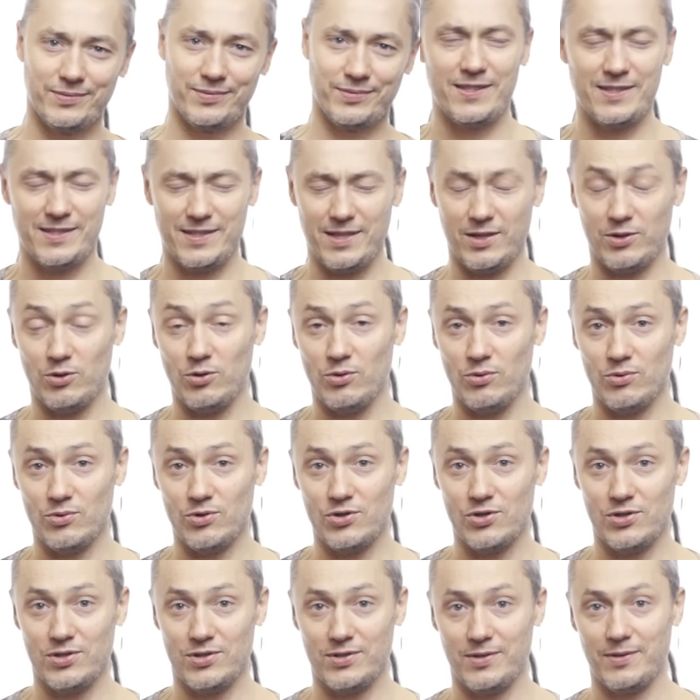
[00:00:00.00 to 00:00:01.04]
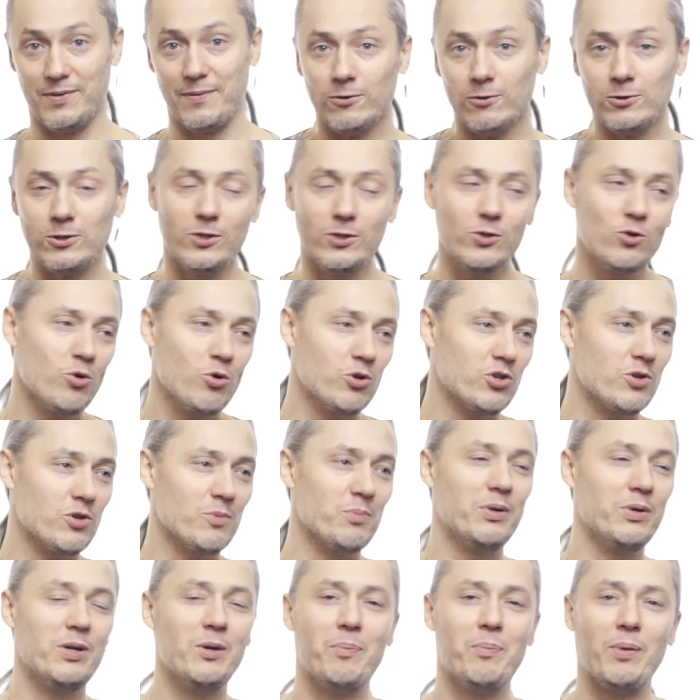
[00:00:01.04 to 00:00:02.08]
сознательную жизнь. Вот они
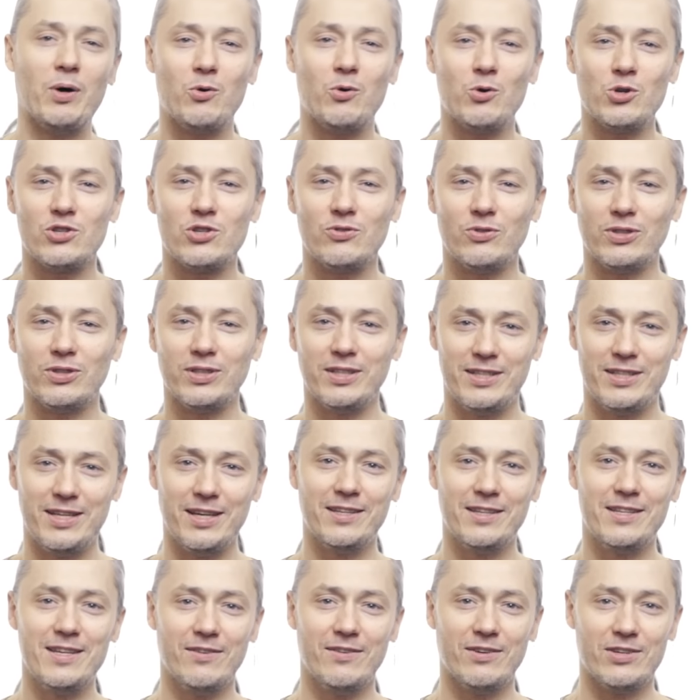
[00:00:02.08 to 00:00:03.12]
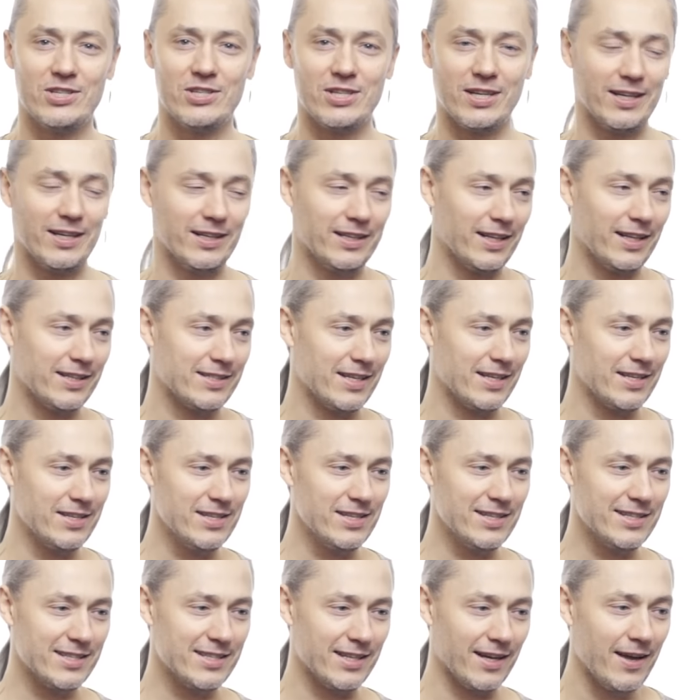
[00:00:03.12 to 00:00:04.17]
очень были похожи вот на тех девочек. Когда
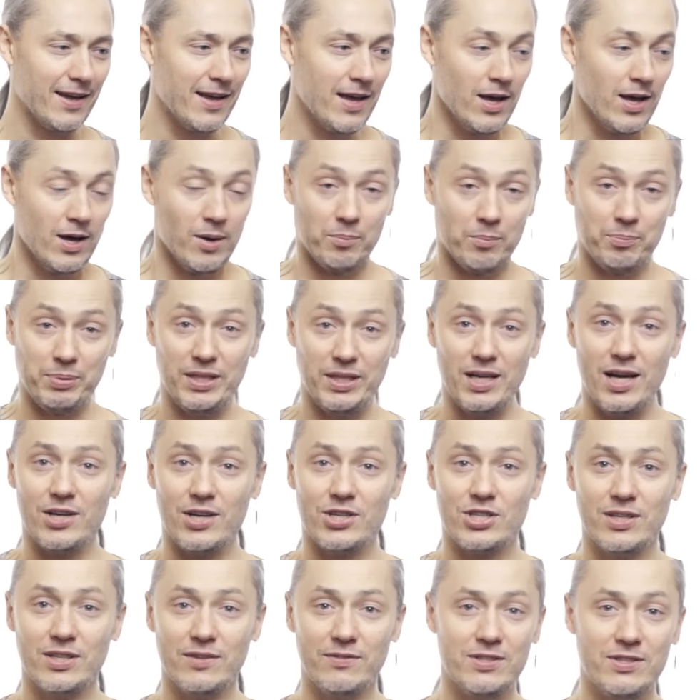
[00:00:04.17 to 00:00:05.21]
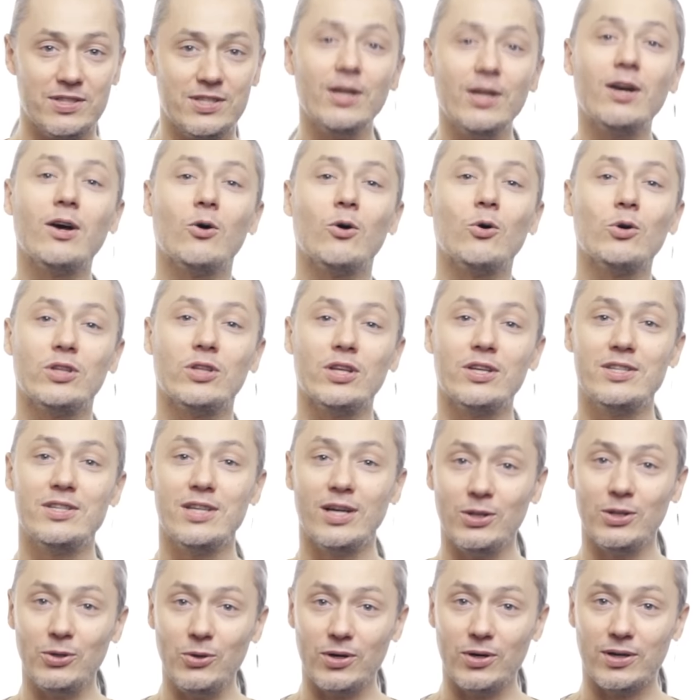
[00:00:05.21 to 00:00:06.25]
садишься, пытаешься вести какой-то
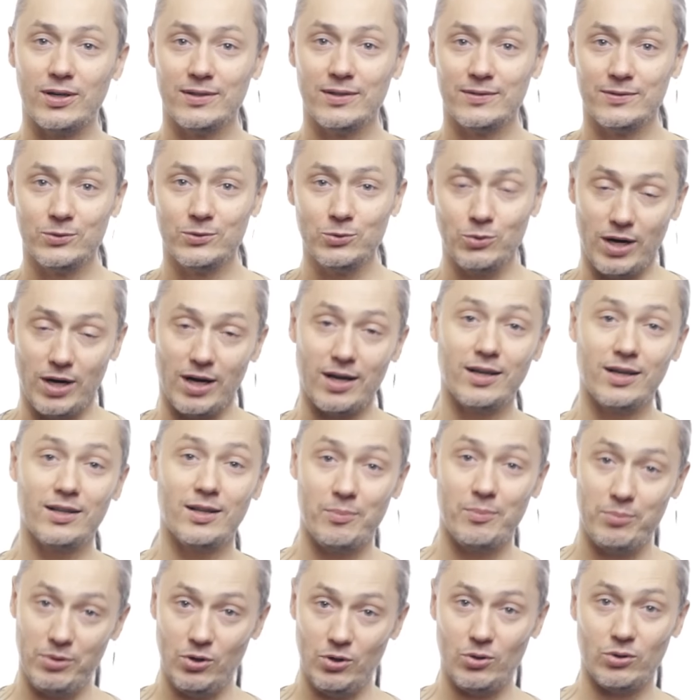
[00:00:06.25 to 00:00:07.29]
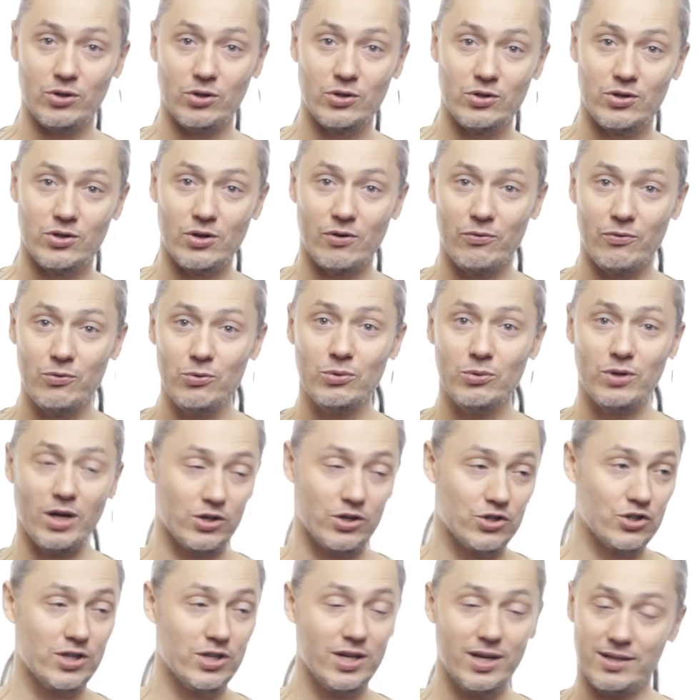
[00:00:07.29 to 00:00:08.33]
диалог, ну, как она берет интервью,
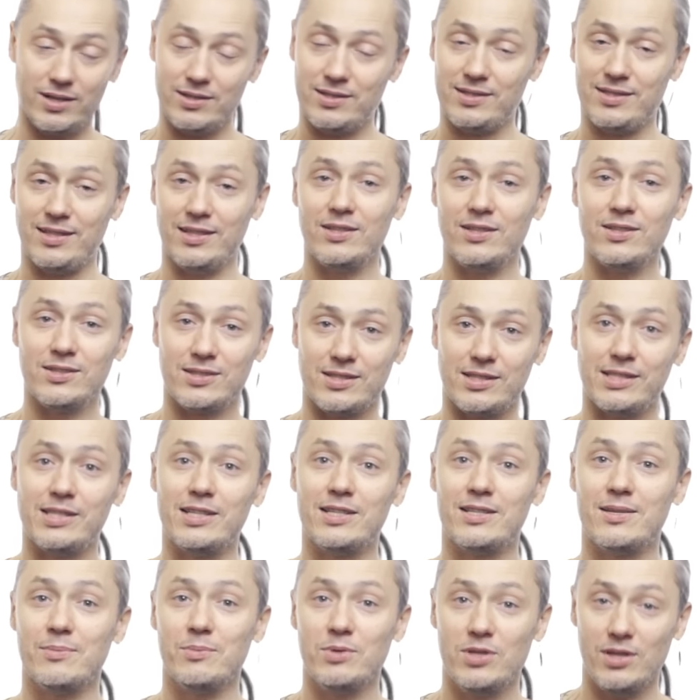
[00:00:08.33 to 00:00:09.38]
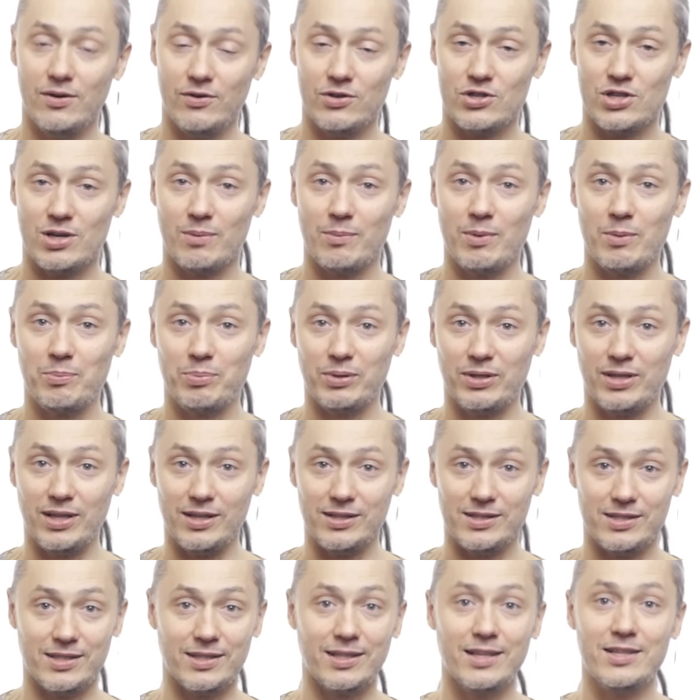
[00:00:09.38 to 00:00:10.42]
так же я садился с этими девочками и
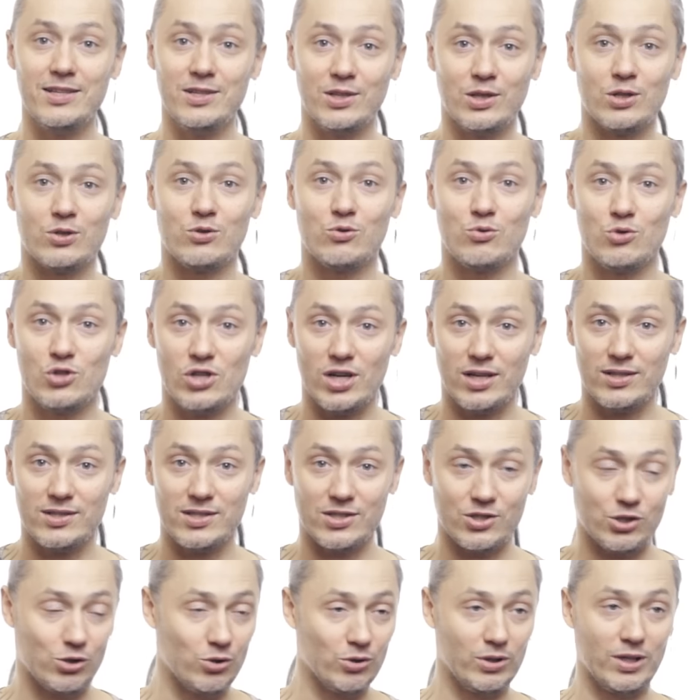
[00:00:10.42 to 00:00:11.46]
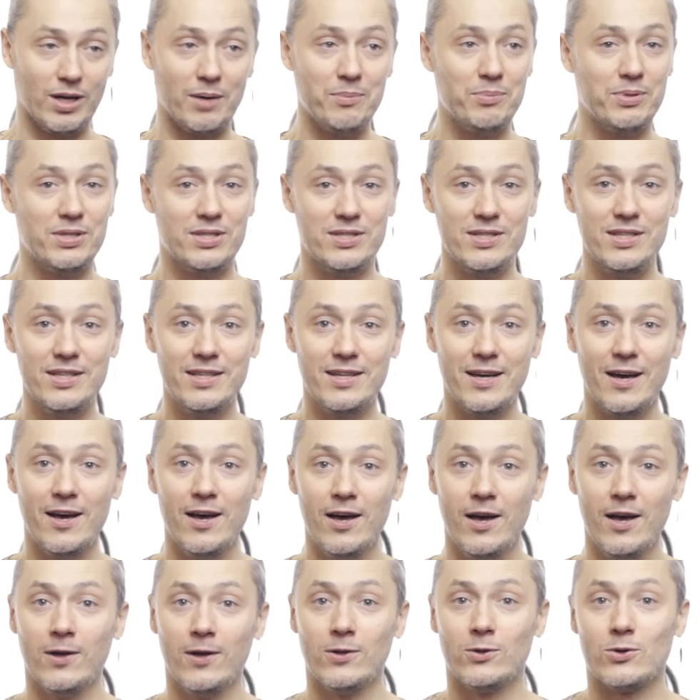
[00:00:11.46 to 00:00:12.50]
пытался до них достучаться, что-то объяснить,
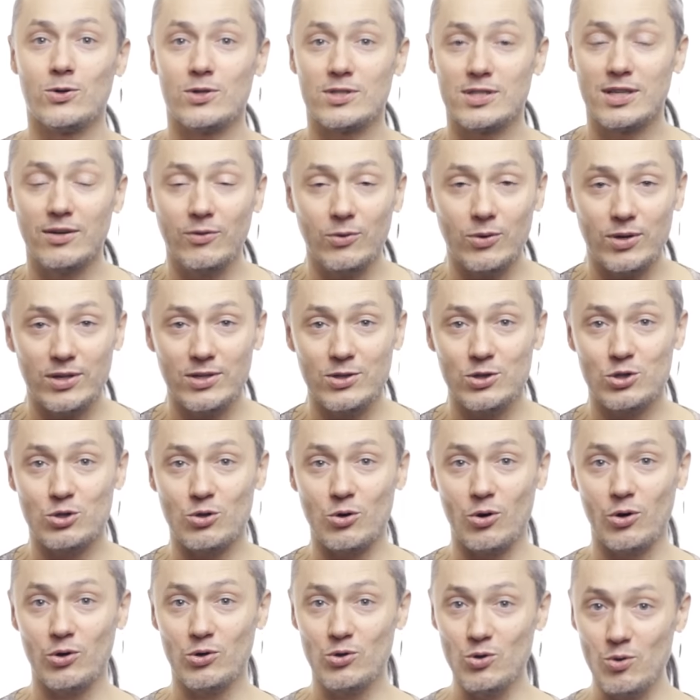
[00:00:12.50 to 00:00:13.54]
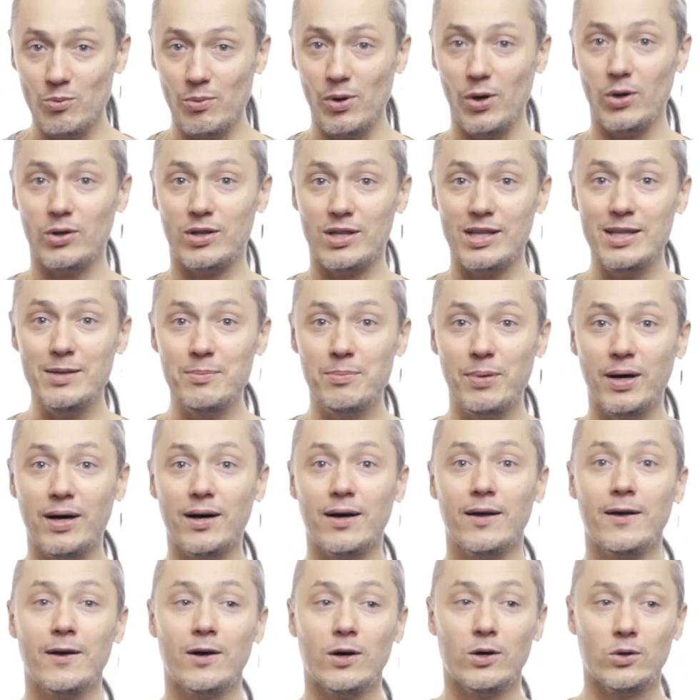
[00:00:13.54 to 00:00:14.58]
но разговор они строить не умеют,
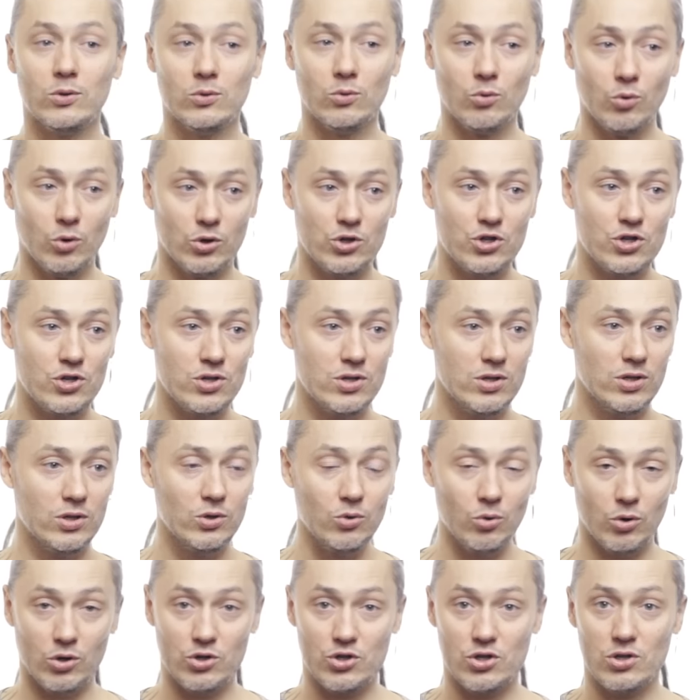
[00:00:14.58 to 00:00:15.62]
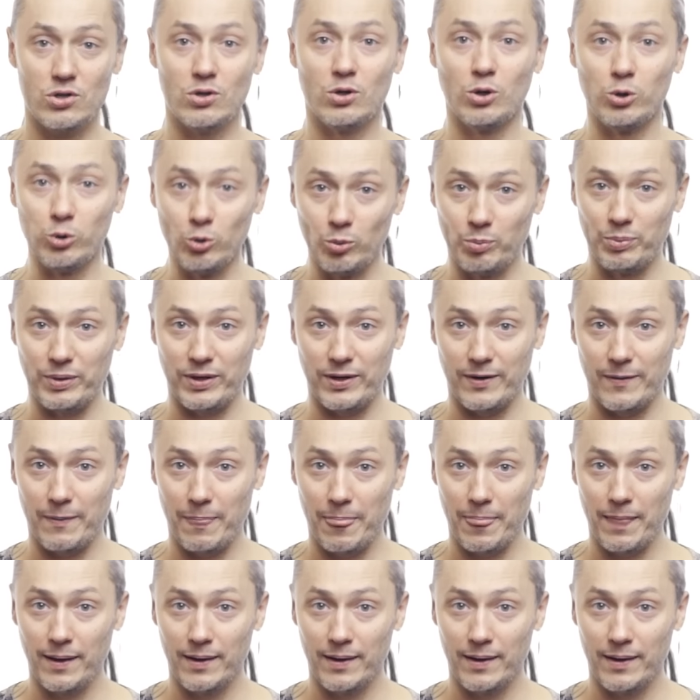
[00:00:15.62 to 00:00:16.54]
ибо очень и очень глупые.